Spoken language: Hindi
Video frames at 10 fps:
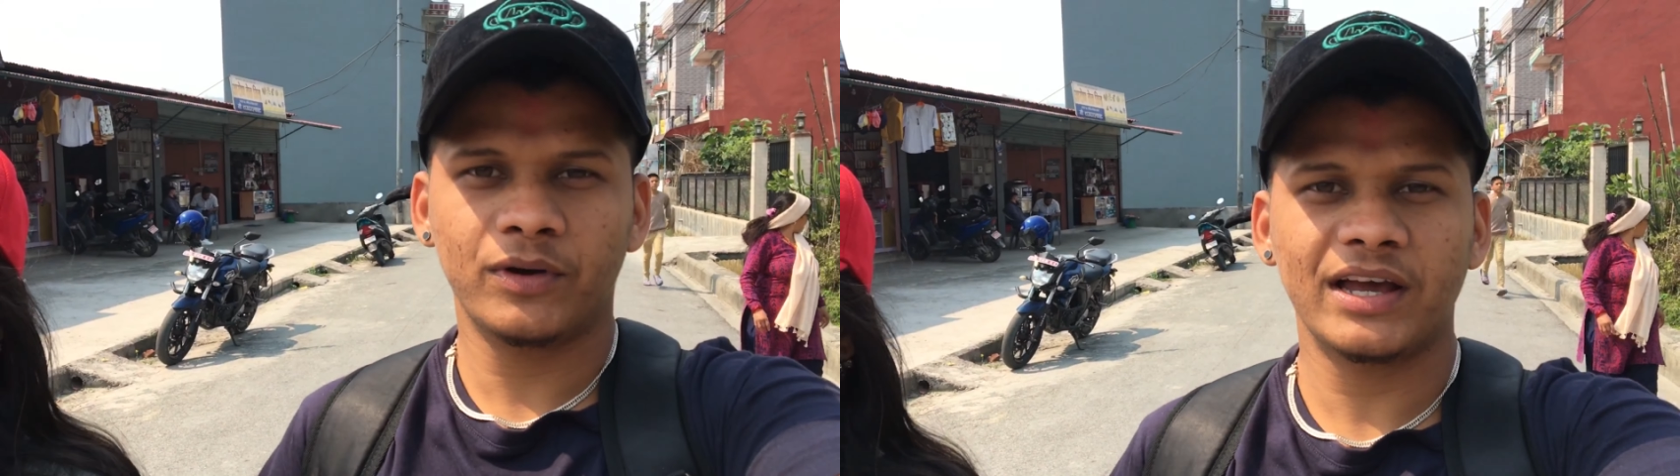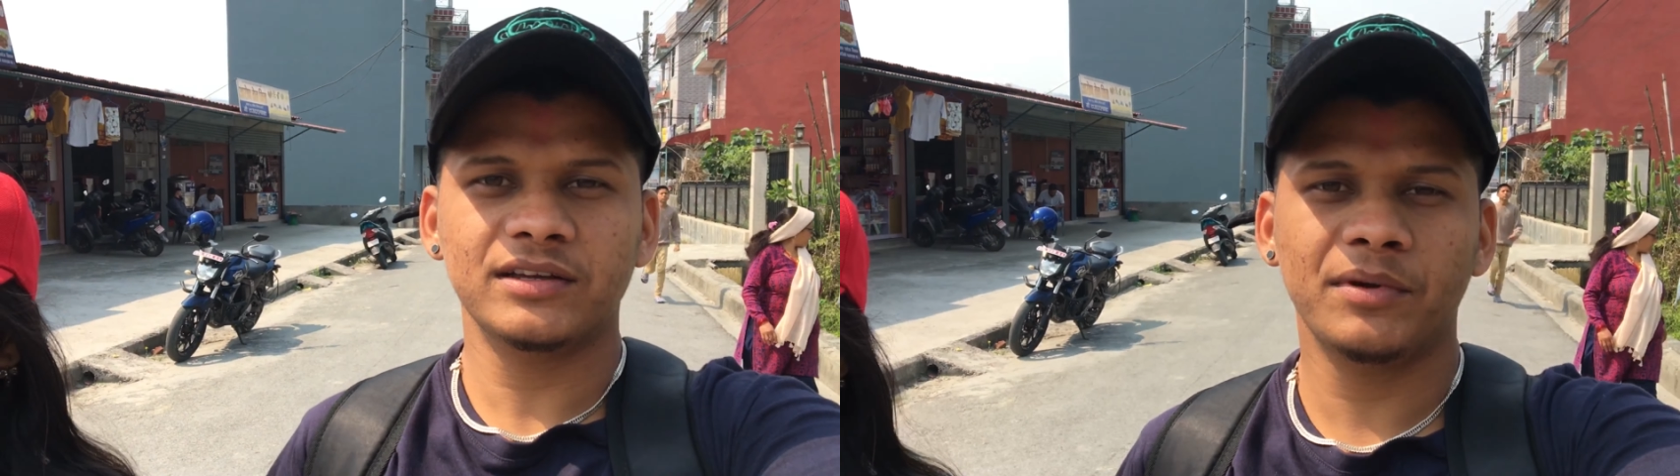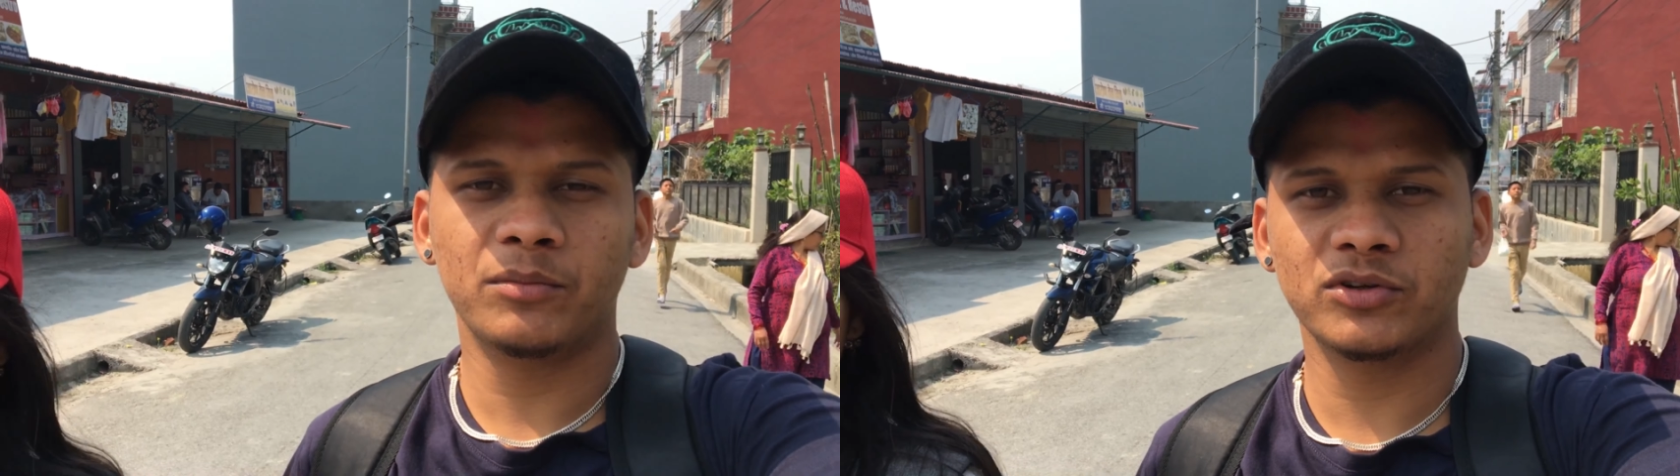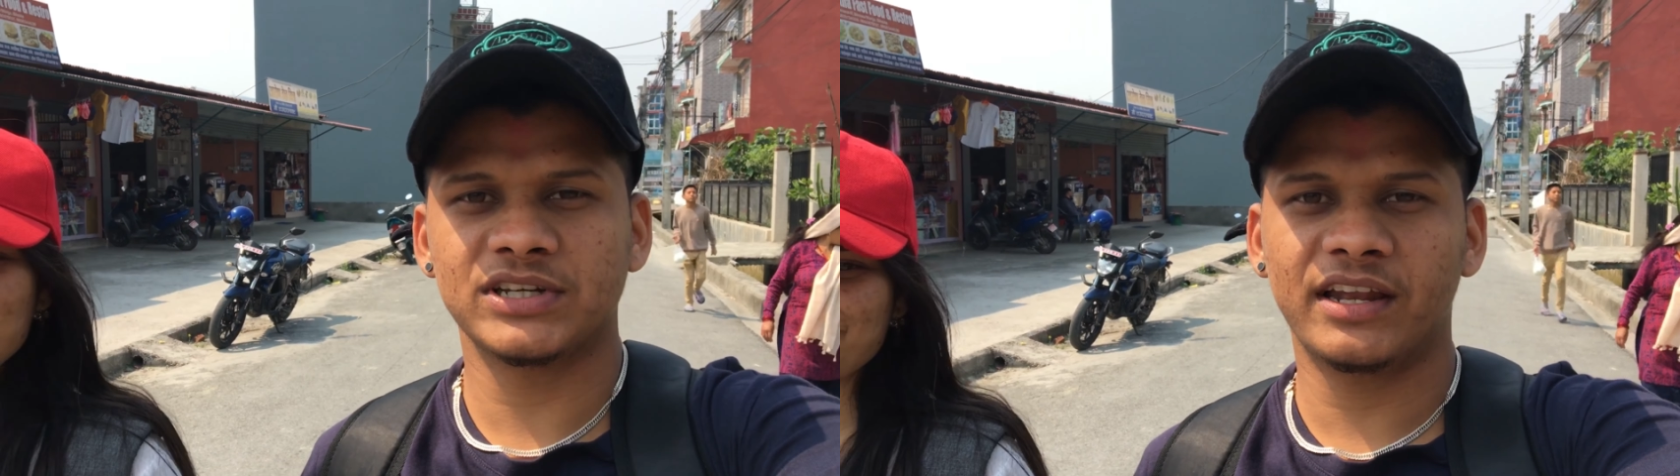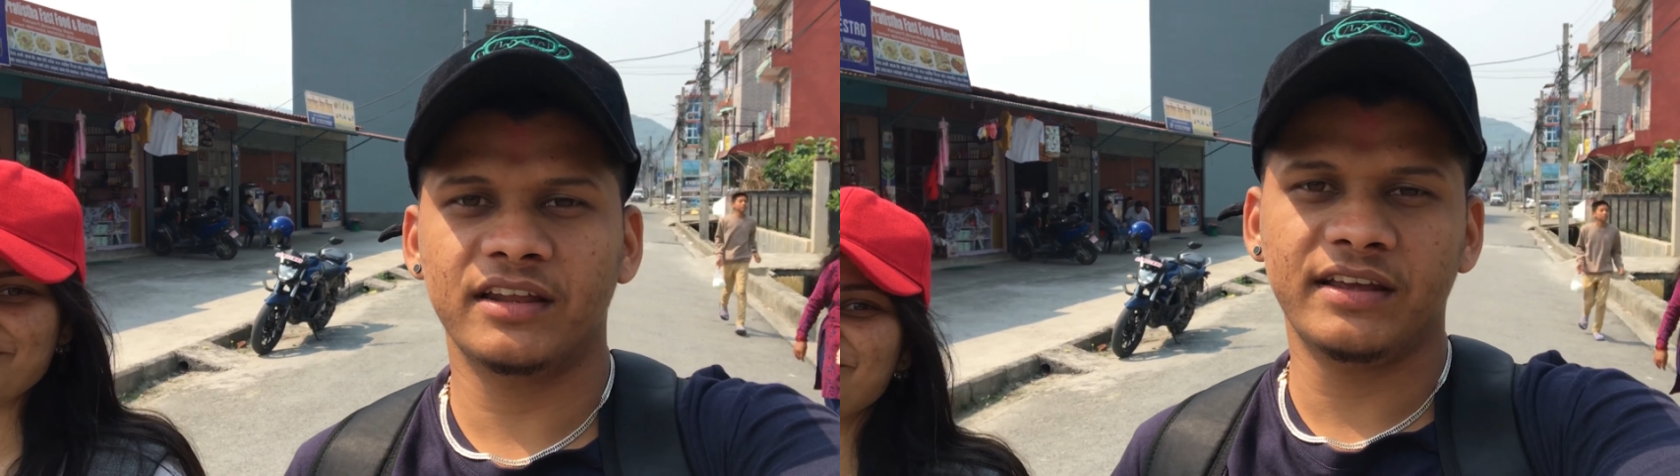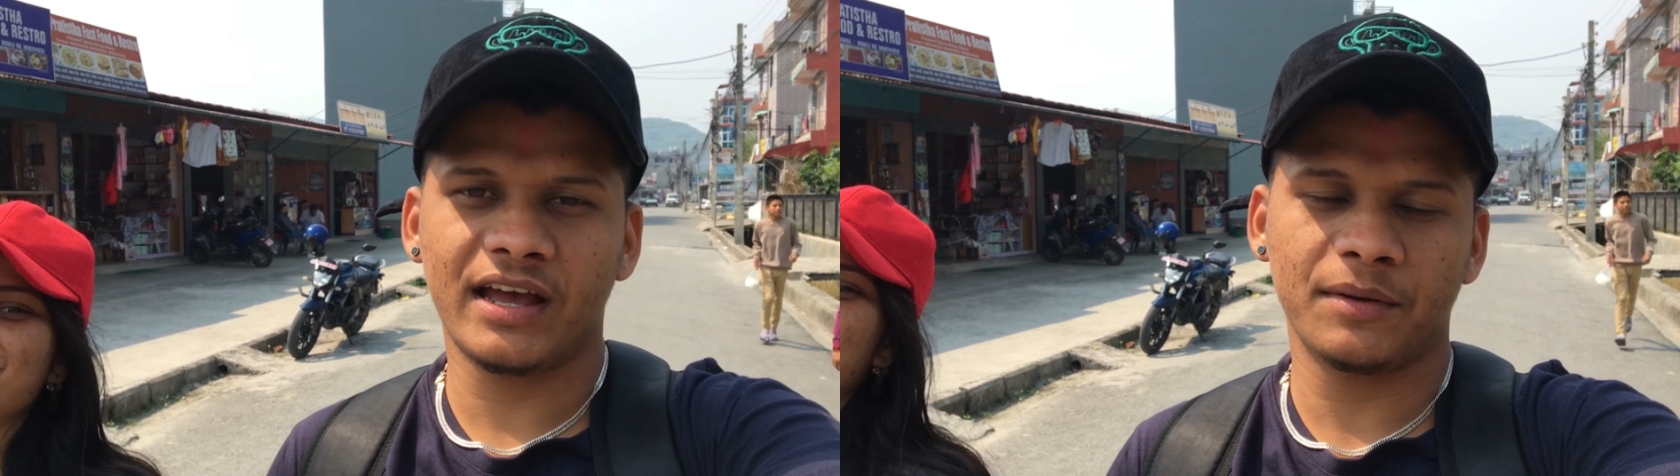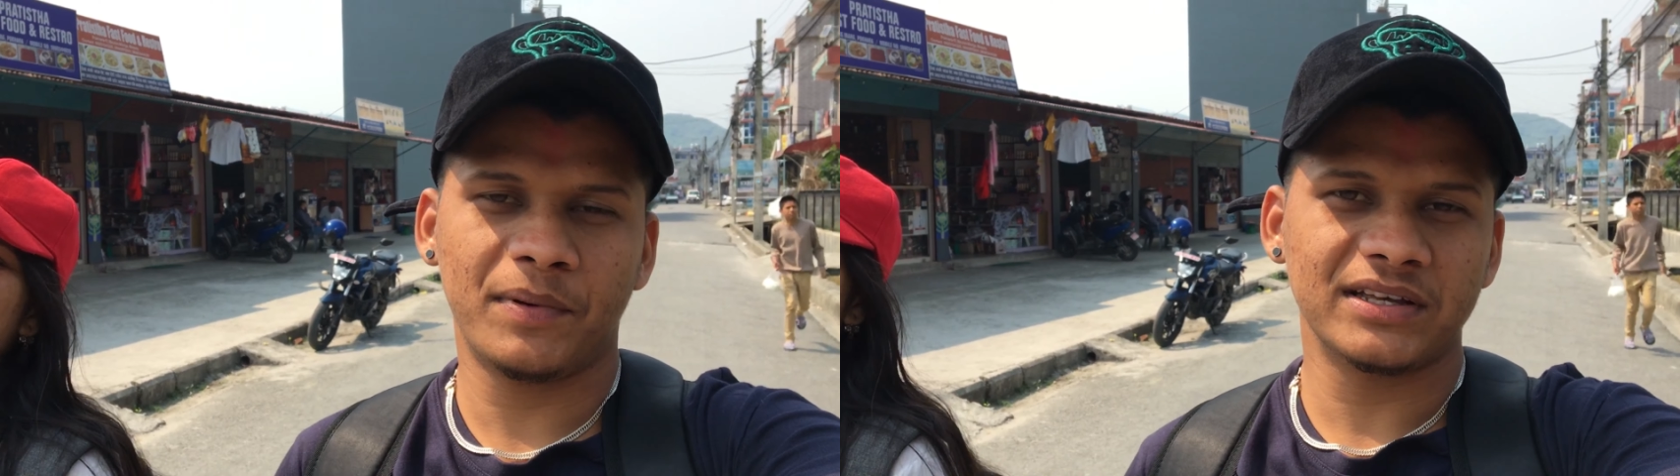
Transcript: तो गाइज अभी हम लोग जा रहे हैं रिया के